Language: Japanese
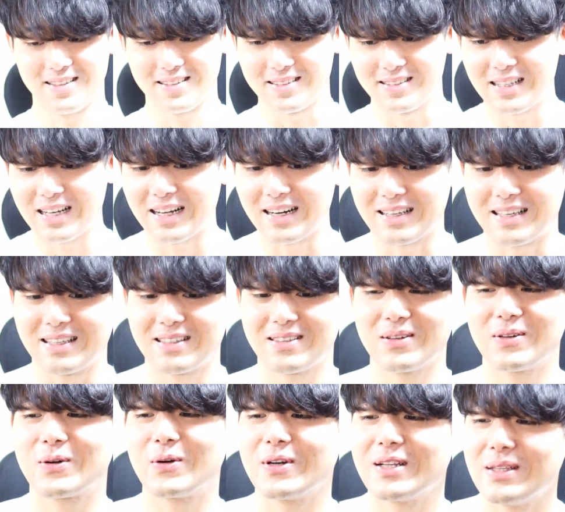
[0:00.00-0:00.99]
うん、だから結
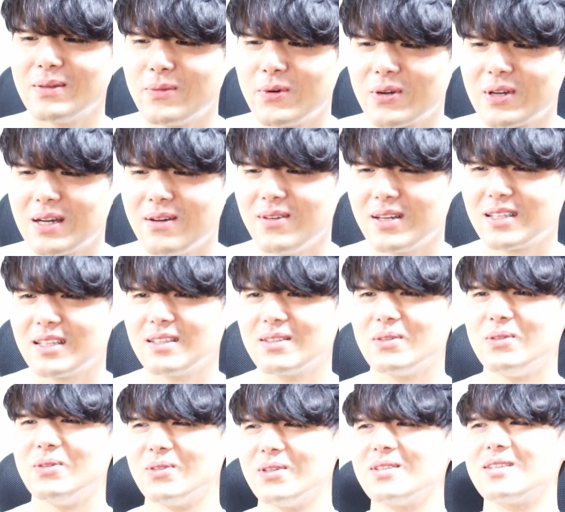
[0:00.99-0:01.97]
局これで僕がまた
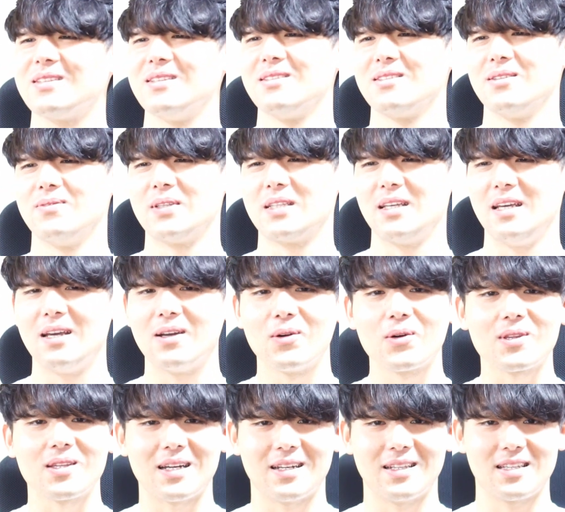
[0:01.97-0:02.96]
どうのって言うとまた
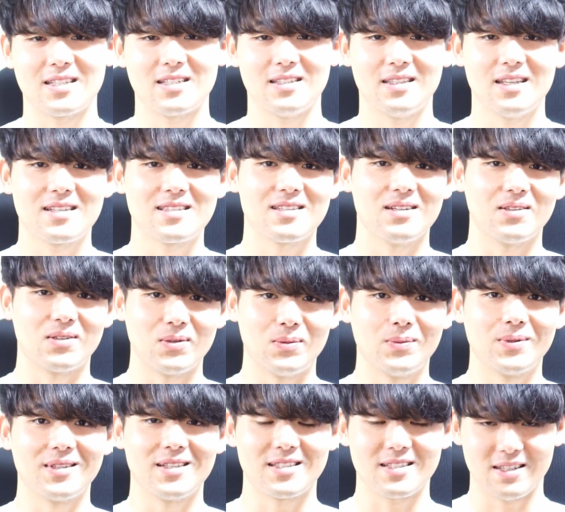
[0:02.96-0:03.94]
エゴって話になっちゃうと
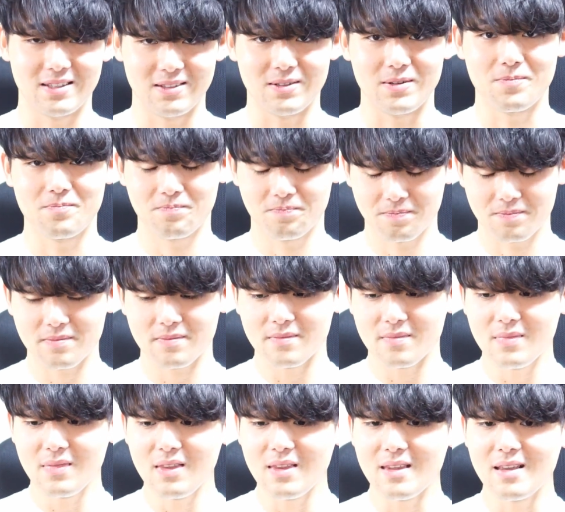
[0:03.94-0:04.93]
思うんですけど
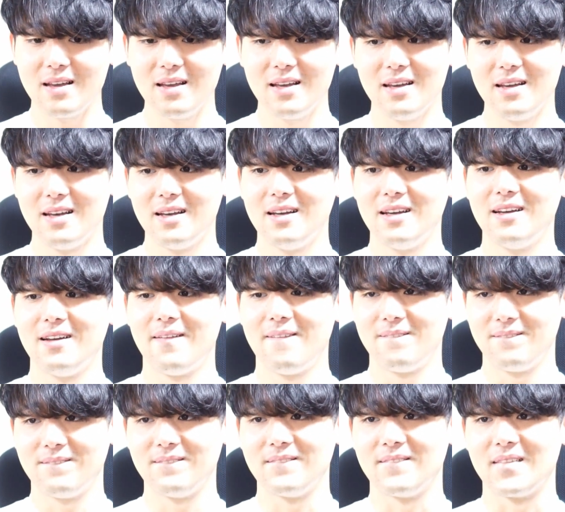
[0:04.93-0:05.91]

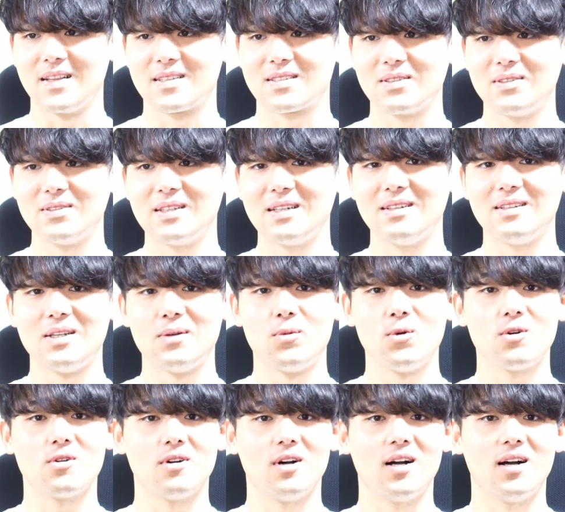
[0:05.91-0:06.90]
うんそんな風に
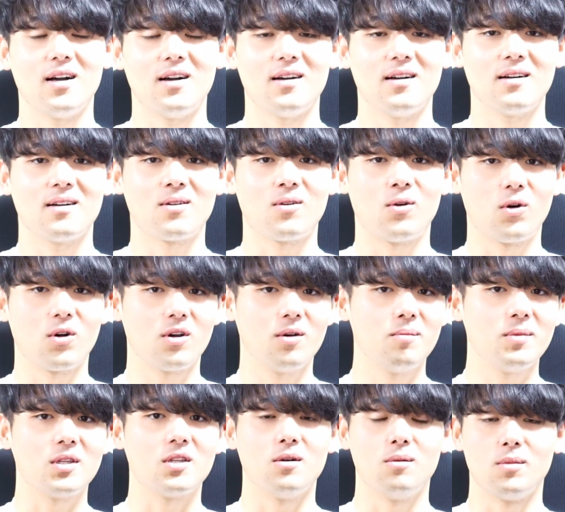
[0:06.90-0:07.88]
僕はこれ
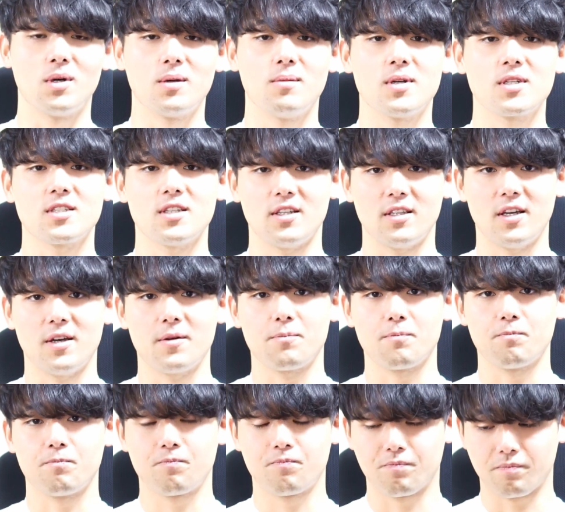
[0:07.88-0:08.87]
を見て思いましたね
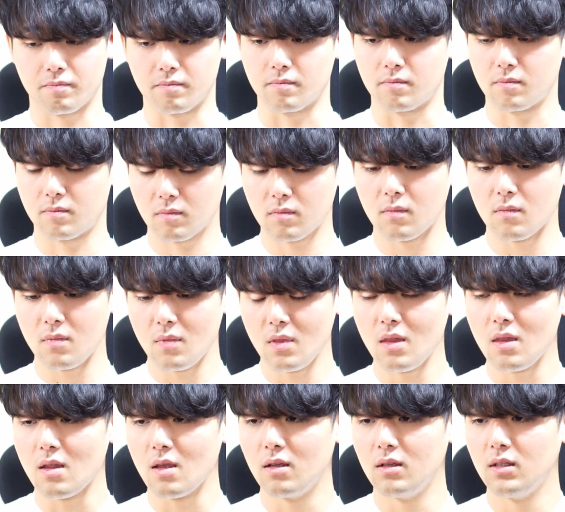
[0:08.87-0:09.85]
う
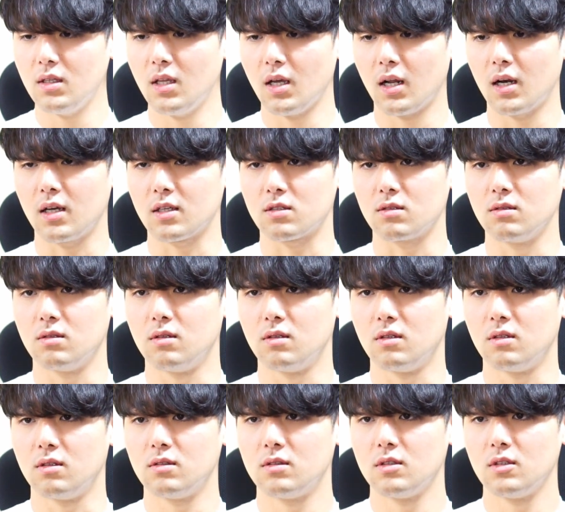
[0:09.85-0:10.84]
んだからそ
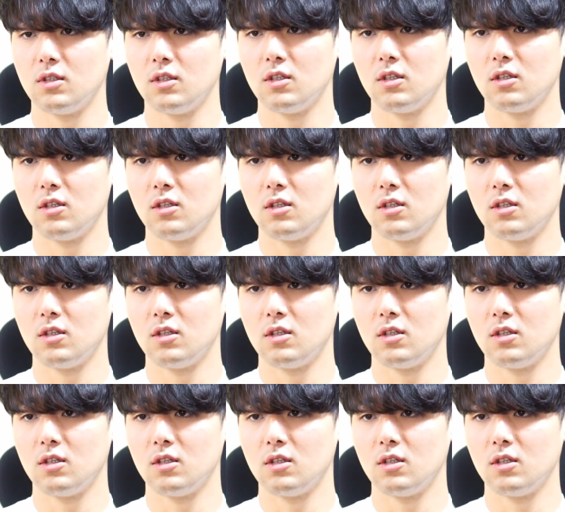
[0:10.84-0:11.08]
の